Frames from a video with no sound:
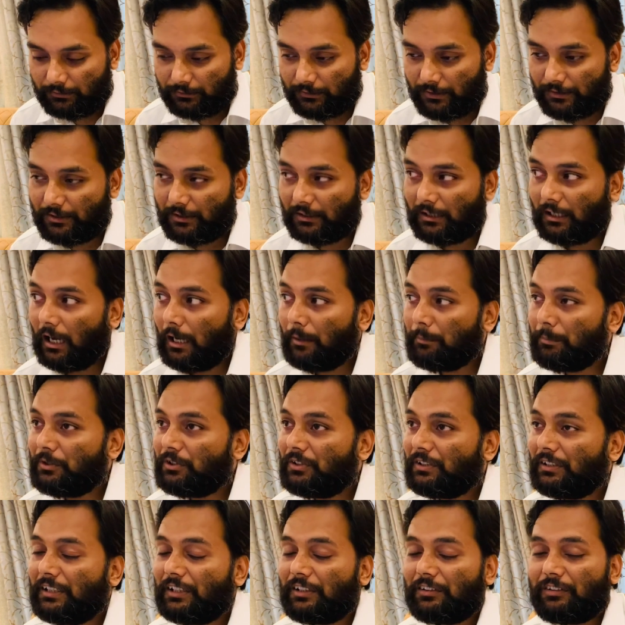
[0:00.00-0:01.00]
जैसे कि
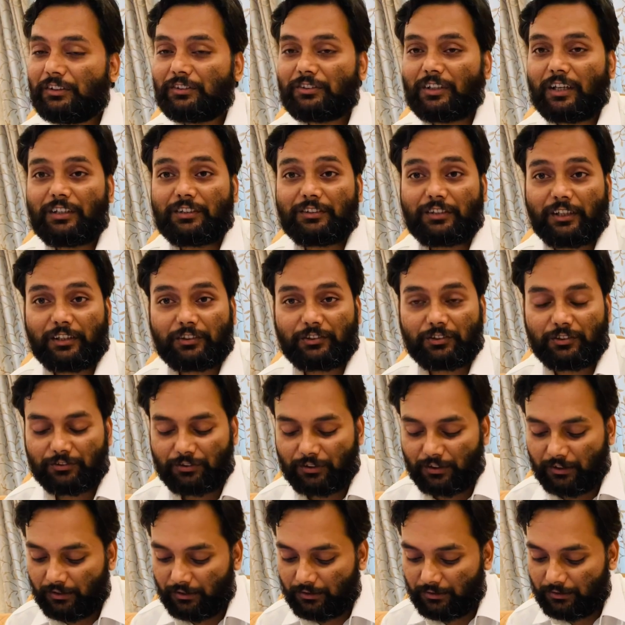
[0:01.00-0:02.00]
आईपीसी के इतने सारे
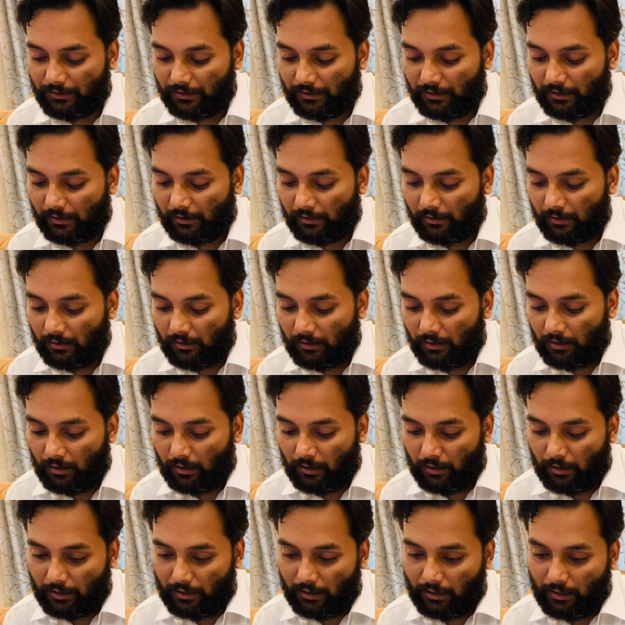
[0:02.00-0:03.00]
सेक्शंस हैं ठीक है
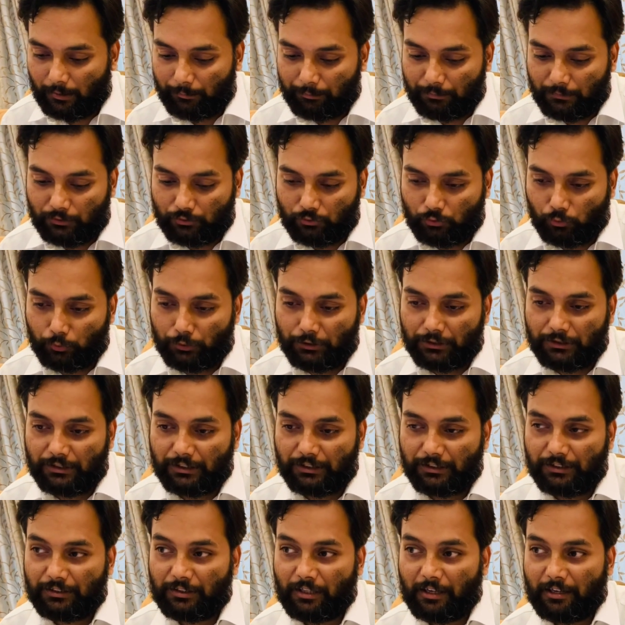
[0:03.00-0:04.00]
अगर आपने चोरी
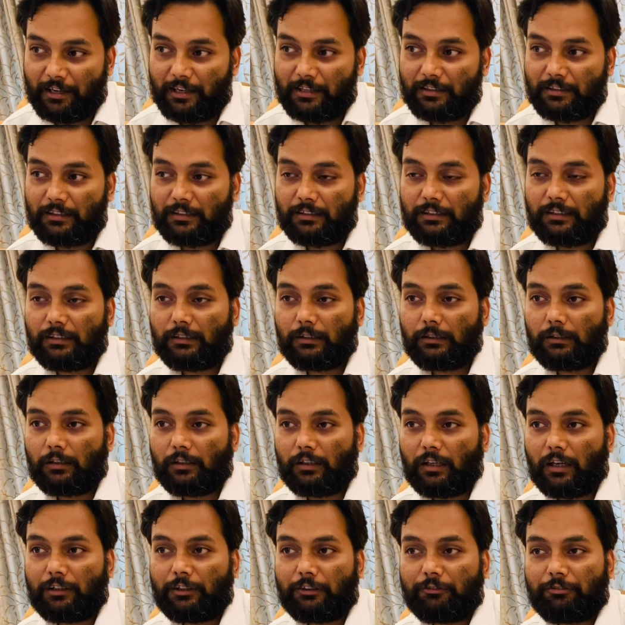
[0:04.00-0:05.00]
की डकैती की
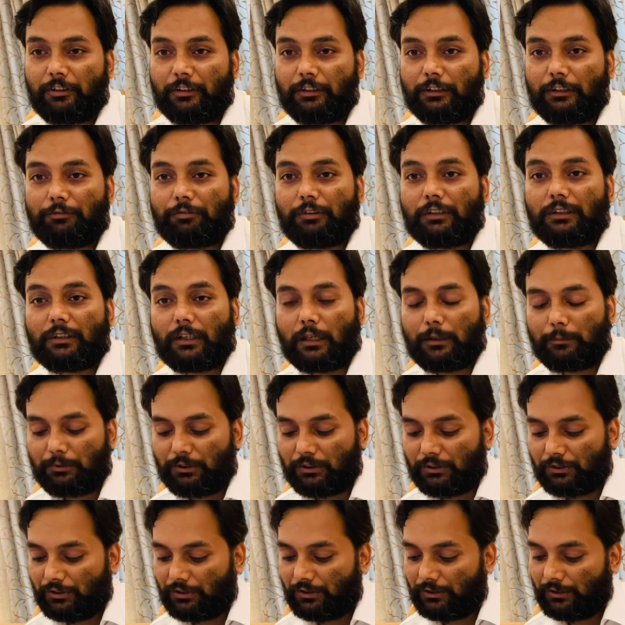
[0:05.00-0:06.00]
या डिफरेंट डिफरेंट टाइप
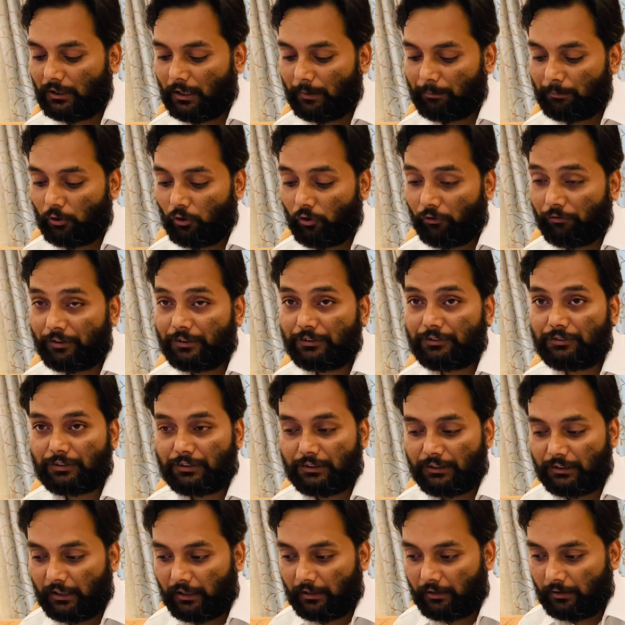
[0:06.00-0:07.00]
की चीज़ें आपने ऑफेंस
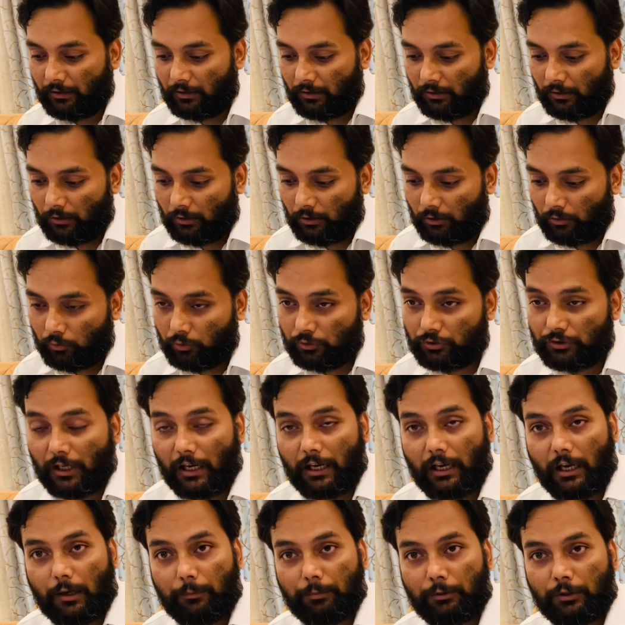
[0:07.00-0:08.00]
की है तो
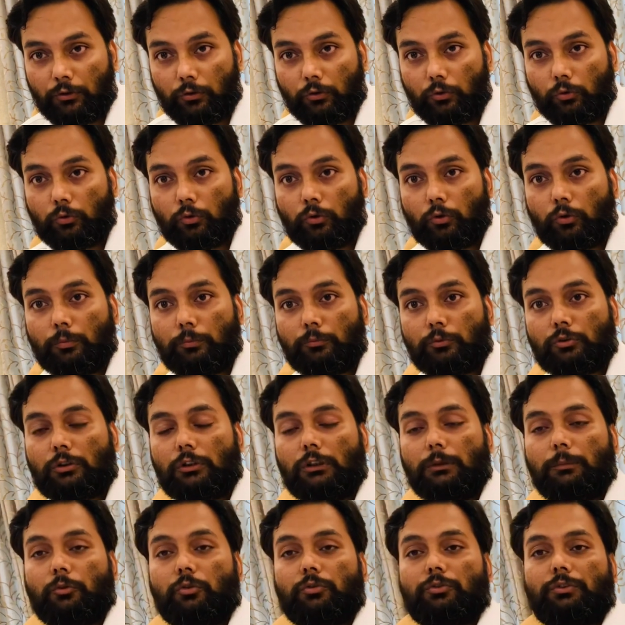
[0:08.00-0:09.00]
चाहे आप हिंदू हो
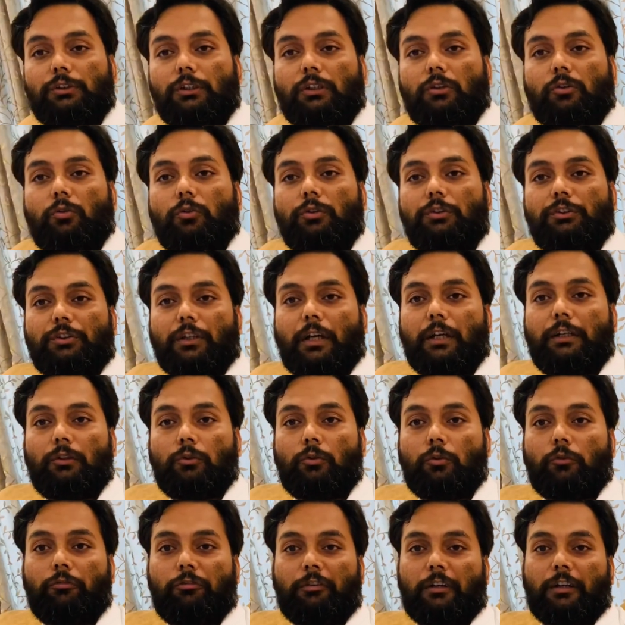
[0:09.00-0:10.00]
मुस्लिम हो सिख हो ईसाई
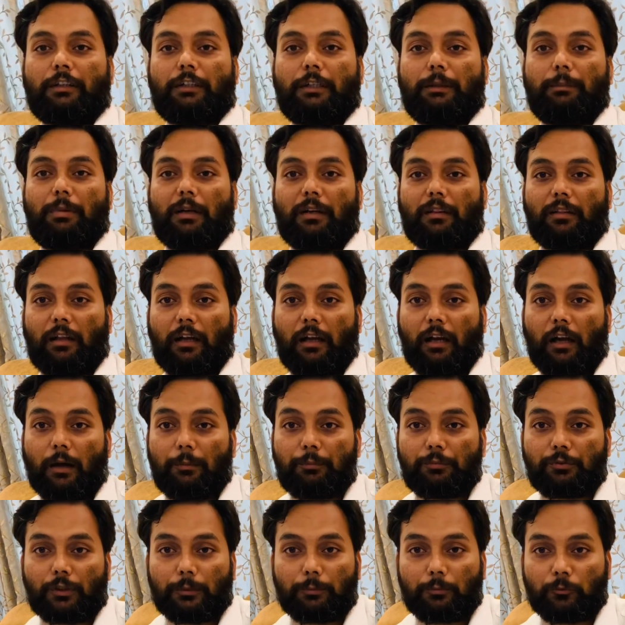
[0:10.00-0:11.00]
हो फर्क नहीं पड़ता है
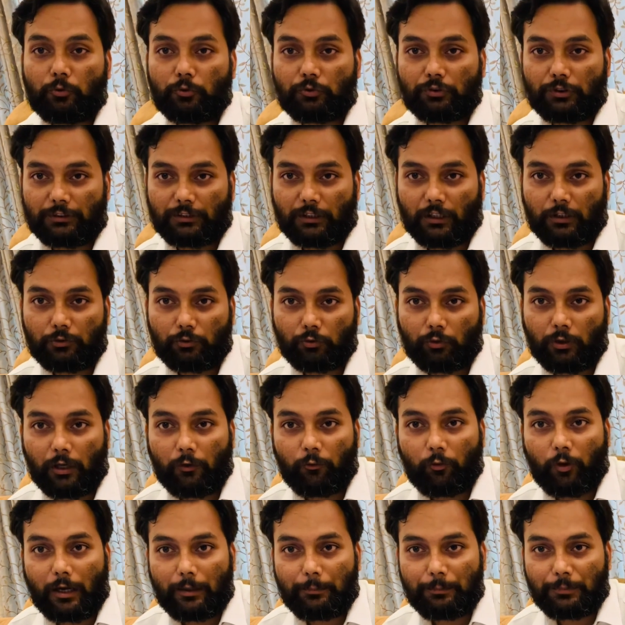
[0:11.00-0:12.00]
आप सबको सजा जो है
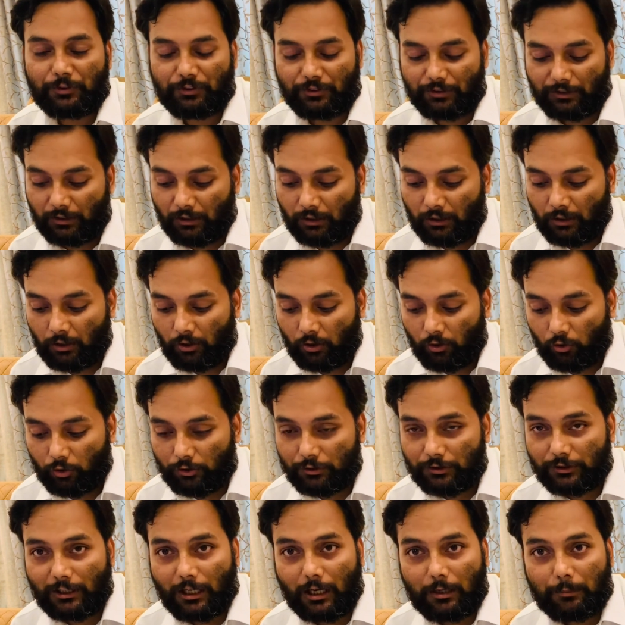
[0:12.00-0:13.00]
वो आईपीसी और
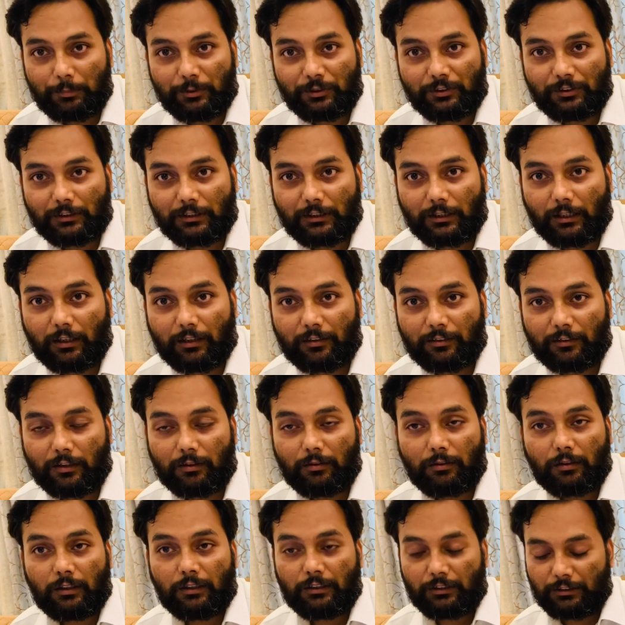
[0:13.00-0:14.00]
सीआरपीसी के
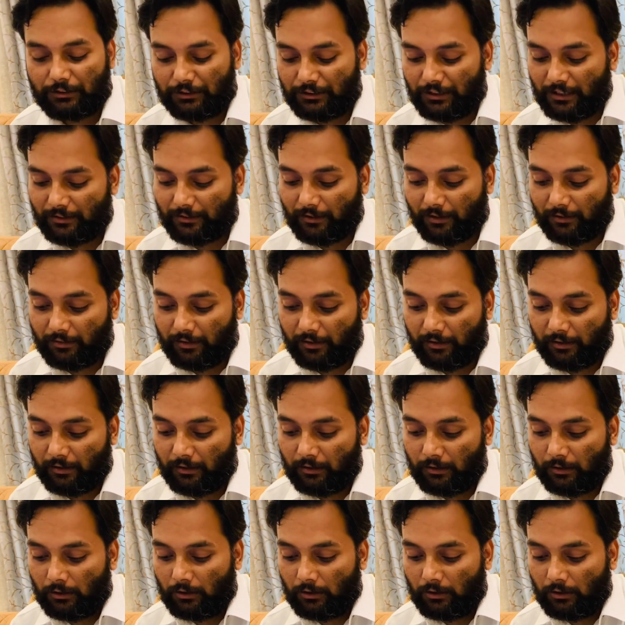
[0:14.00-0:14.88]
अंदर दिया जाता है